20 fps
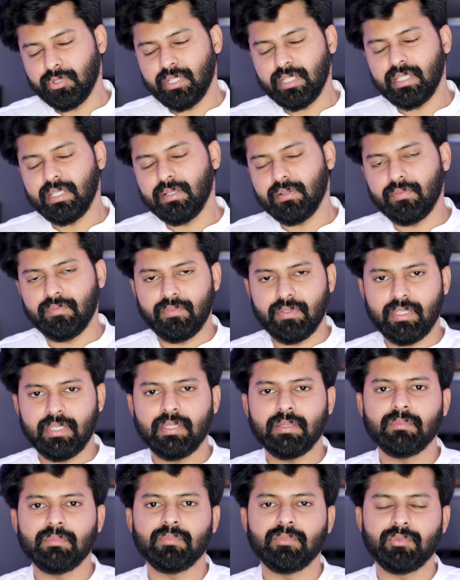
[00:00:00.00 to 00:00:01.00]

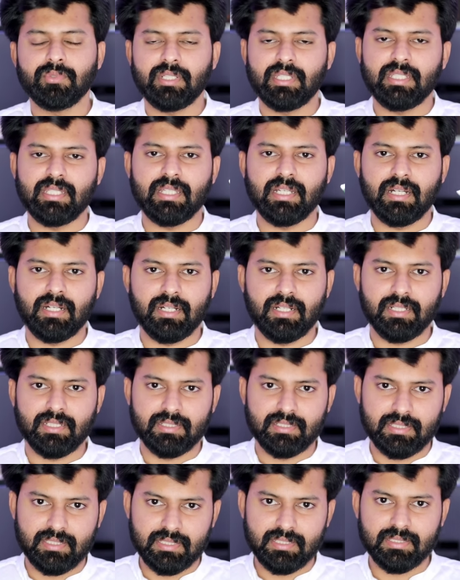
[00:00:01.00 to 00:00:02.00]
முடியவே
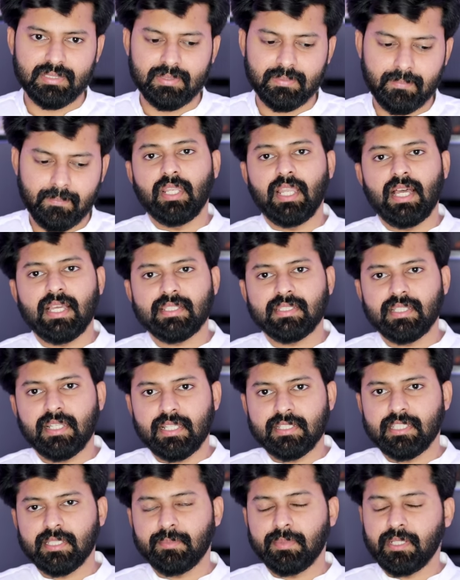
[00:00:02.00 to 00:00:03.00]
முடியாது ஸோ லாஸ்ட்டாக
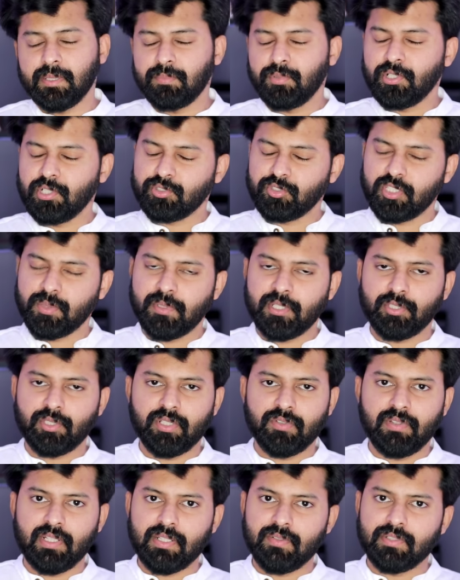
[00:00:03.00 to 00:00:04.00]
நான் செக் பண்ணப்போ நான் சொன்ன மாதிரி
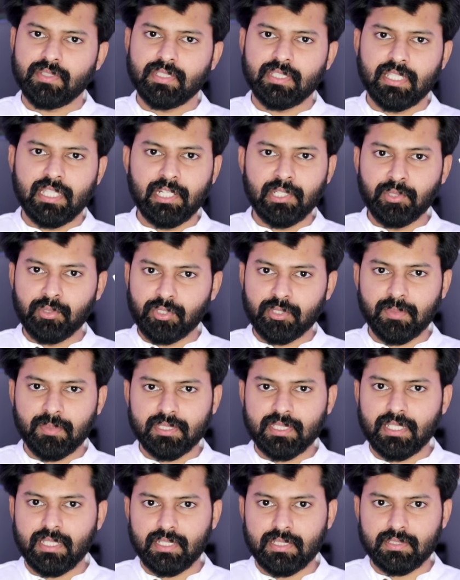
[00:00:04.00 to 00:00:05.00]
இதோட விலை வந்து
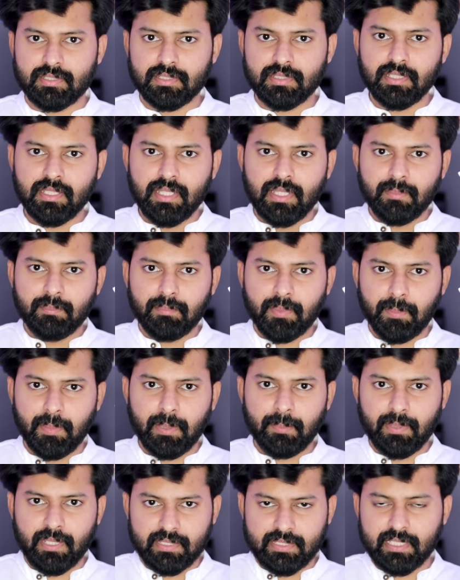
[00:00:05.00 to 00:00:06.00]
எழுநூறுபா தான் இருந்துச்சு
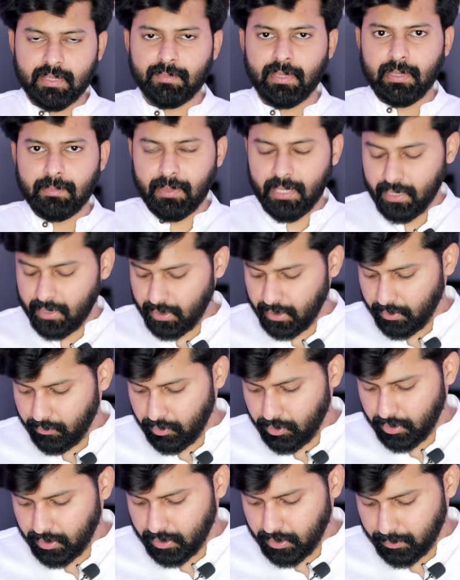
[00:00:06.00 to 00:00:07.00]
மேபி இப்போ நான் செக் பண்ணி பார்க்குறேன்
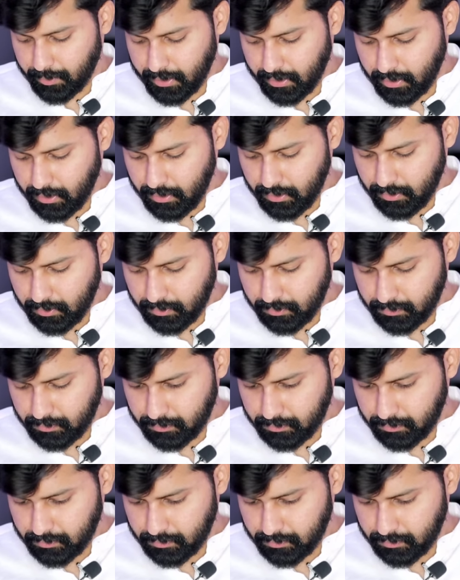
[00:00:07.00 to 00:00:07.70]
எவ்வளோ இருக்குது அப்படின்னு